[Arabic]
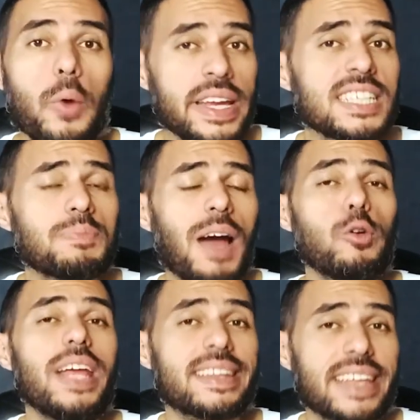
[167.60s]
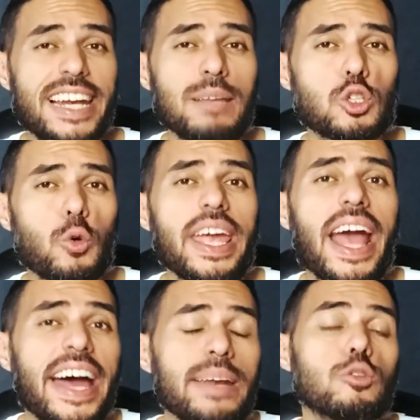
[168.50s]
وهنا اسمحوا لي اتكلم
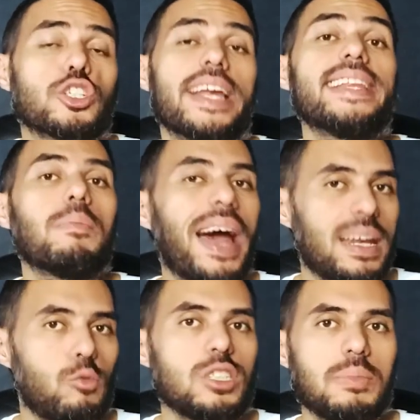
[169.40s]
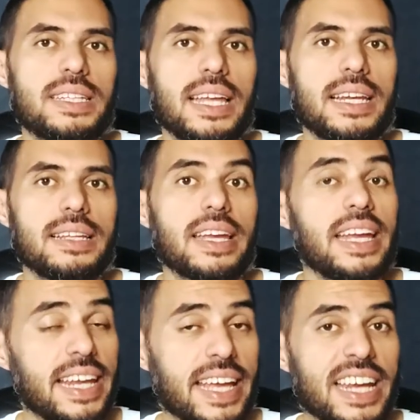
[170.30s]
شويه عن مشكلتي مع الموسم الثالث
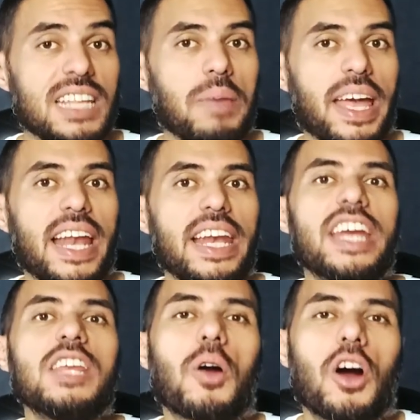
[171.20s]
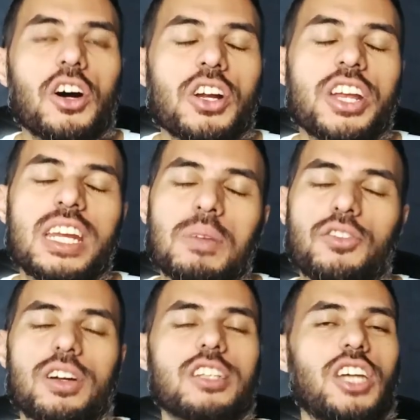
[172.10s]
اللي كانت مخلياني مقرر ان ما
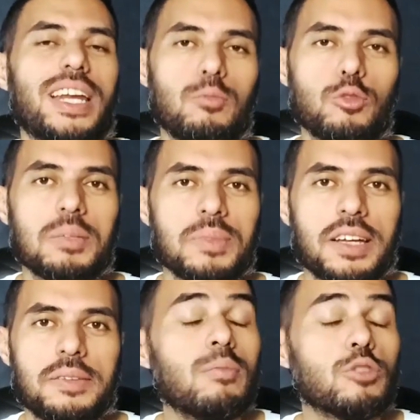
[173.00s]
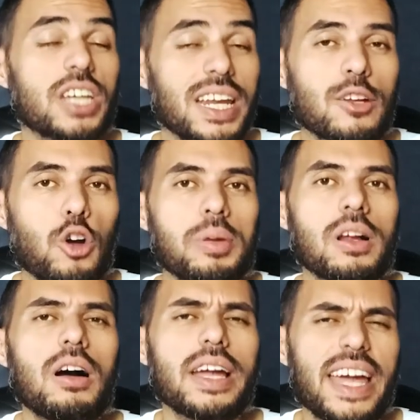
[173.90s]
اتفرجش على الموسم ده المشكله
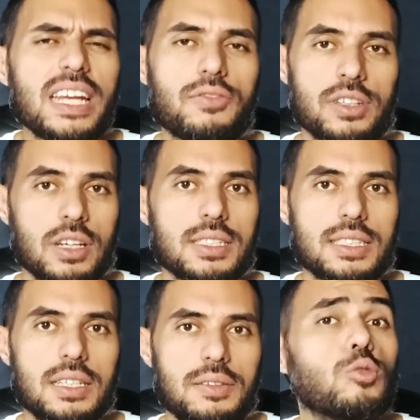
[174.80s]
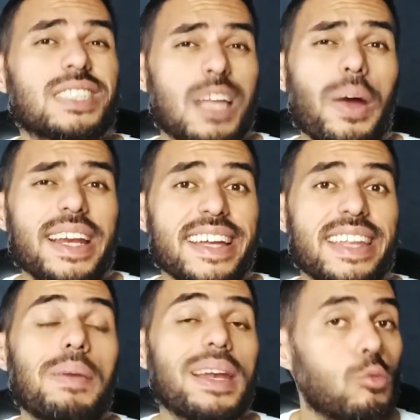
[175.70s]
الكبرى كانت في النص مستوى
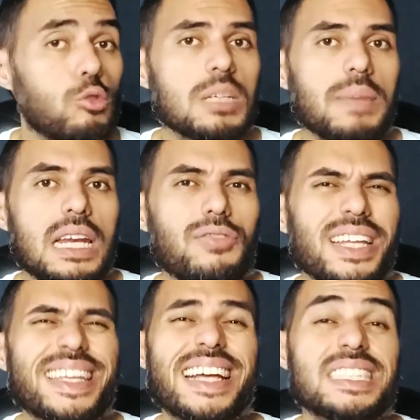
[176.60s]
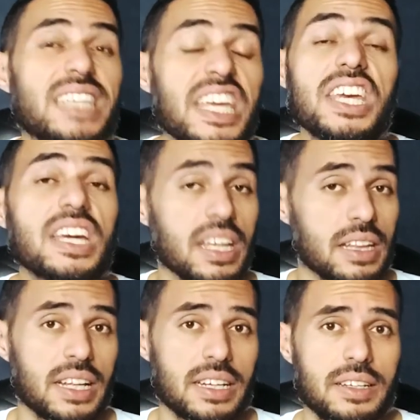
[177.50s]
الكتابه الموسم اللي فات كان سيء
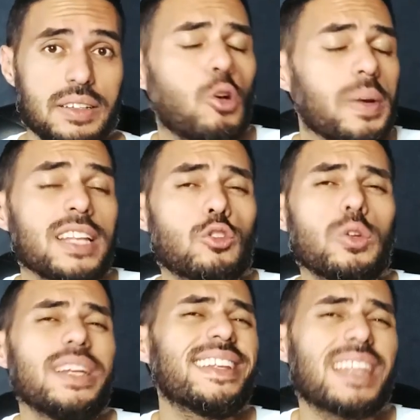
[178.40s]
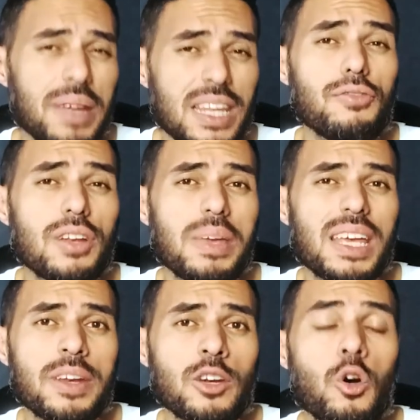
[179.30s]
جدا ممكن تقول ان 80%
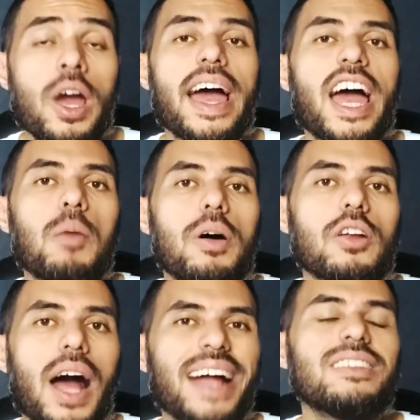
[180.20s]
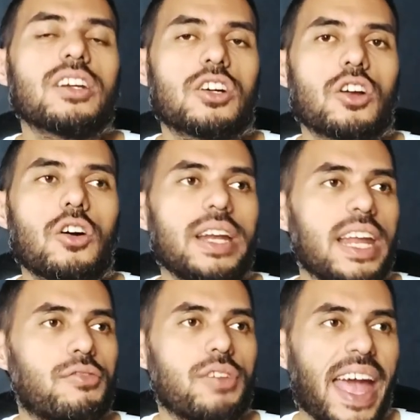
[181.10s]
منه عباره عن تكرار
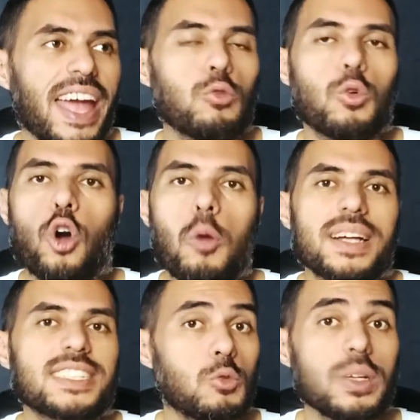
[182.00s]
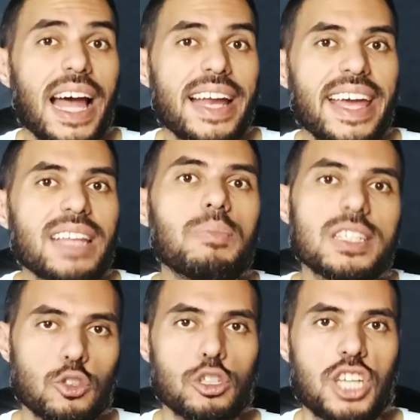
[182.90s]
لافيهات وكوميكس وتعليقات
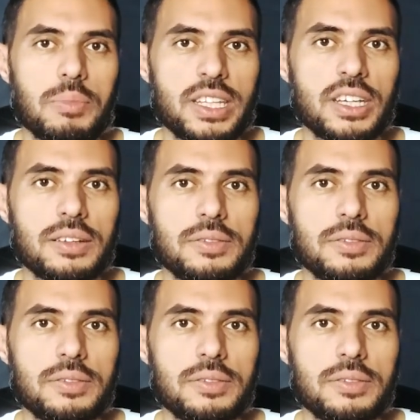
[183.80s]
من السوشيال ميديا